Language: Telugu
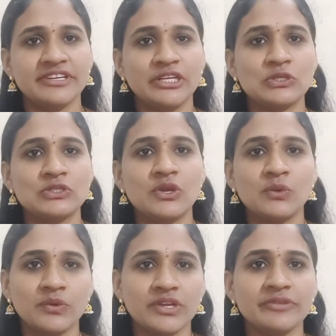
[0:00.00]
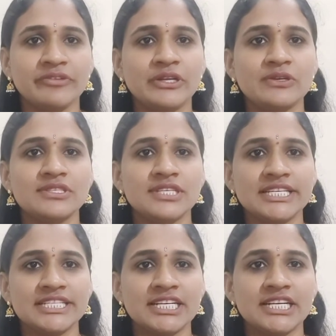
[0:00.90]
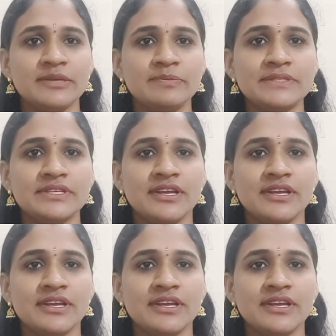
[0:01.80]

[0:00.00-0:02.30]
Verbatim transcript: వీడియోస్లో కుకింగ్ వీడియోస్ కిచెన్ టిప్స్